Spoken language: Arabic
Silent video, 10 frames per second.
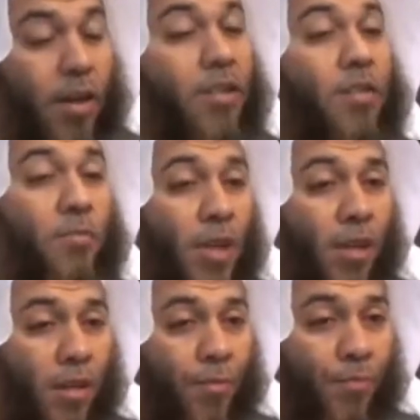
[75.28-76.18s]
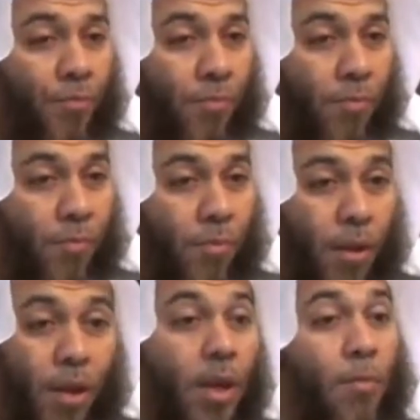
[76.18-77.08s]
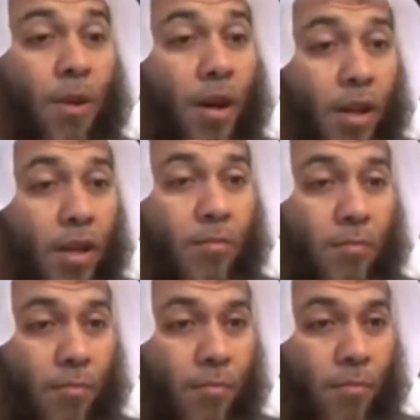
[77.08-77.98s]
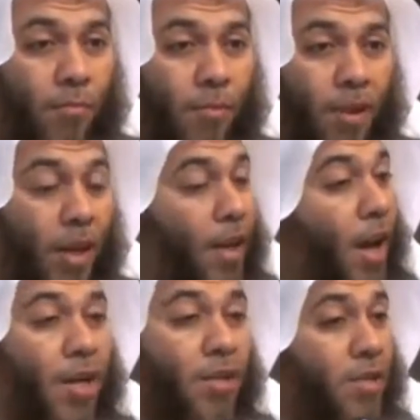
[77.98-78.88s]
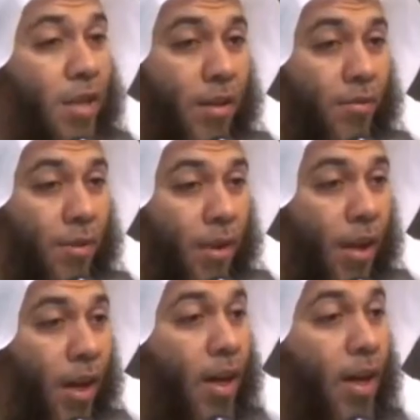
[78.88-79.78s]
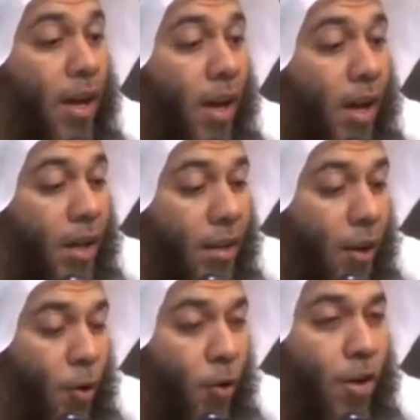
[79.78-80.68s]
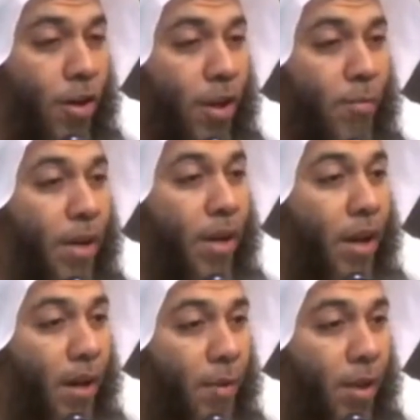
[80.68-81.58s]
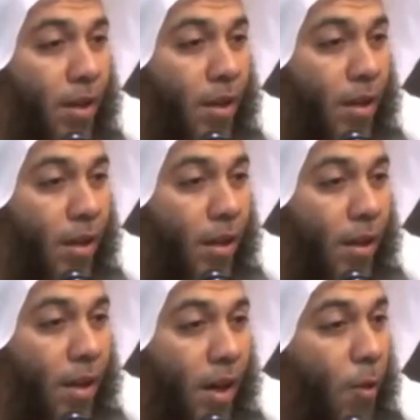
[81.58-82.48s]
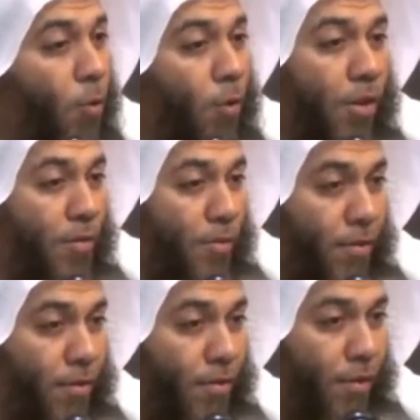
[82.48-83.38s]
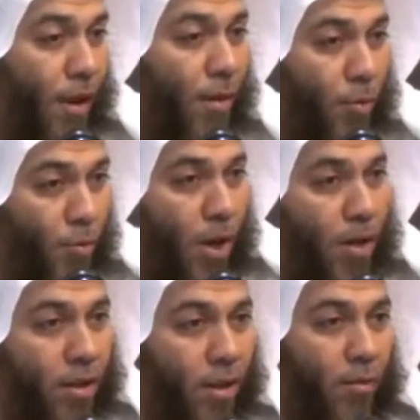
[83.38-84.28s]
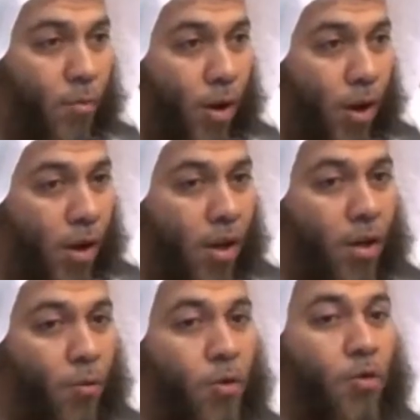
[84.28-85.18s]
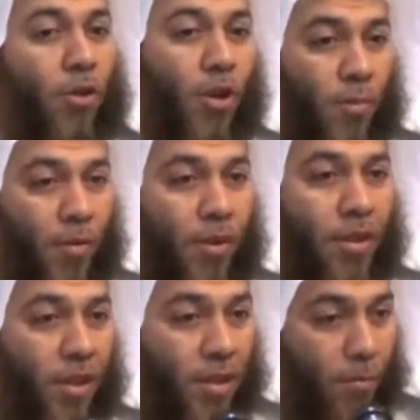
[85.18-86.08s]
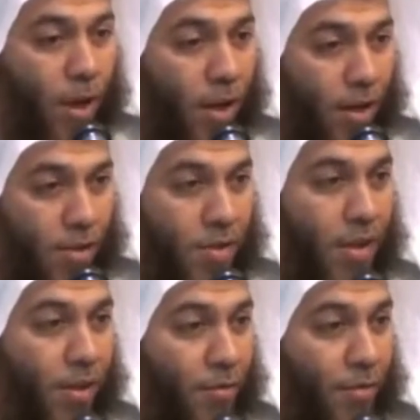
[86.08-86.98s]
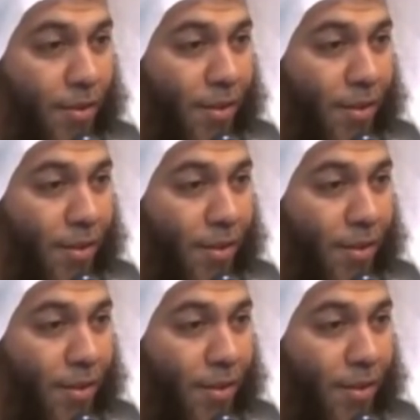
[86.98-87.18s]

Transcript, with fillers: اسمي إبراهيم لا ينصرف إلا إذا حلي باللام أو أضف قال ابن مالك رحمه الله وجر بالفتحة ما لا ينصرف